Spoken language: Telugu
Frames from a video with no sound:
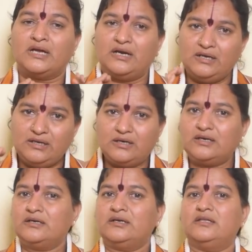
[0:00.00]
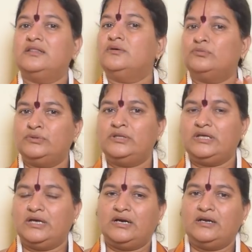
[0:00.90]
కళ్యాణం కింద ఉంది
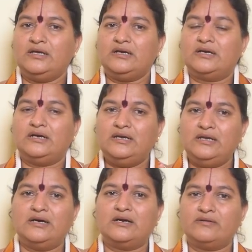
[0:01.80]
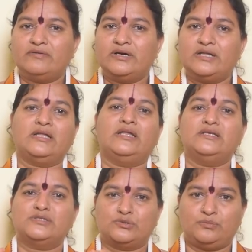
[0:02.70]
అంటే కళ్యాణం అంటేనే
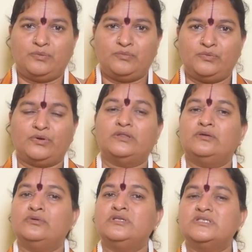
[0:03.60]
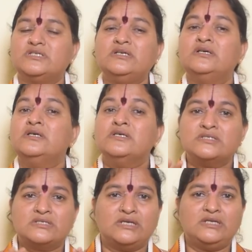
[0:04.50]
శుభము అందు గురించే
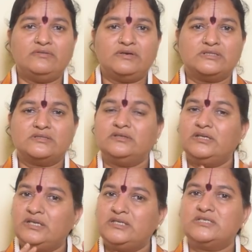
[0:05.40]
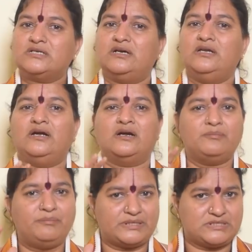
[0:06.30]
శ్రీనివాసుని నిత్య కళ్యాణం
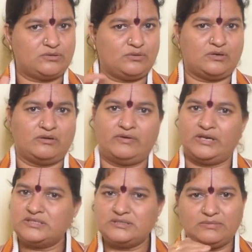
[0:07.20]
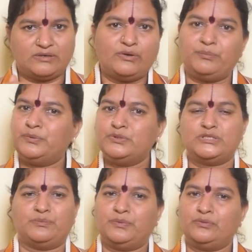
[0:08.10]
పచ్చతోరణం అనేసి మనం ఎప్పుడూ
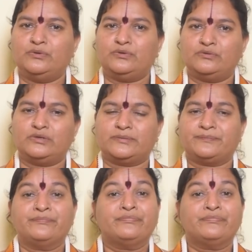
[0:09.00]
చెప్పుకుంటూ ఉంటాం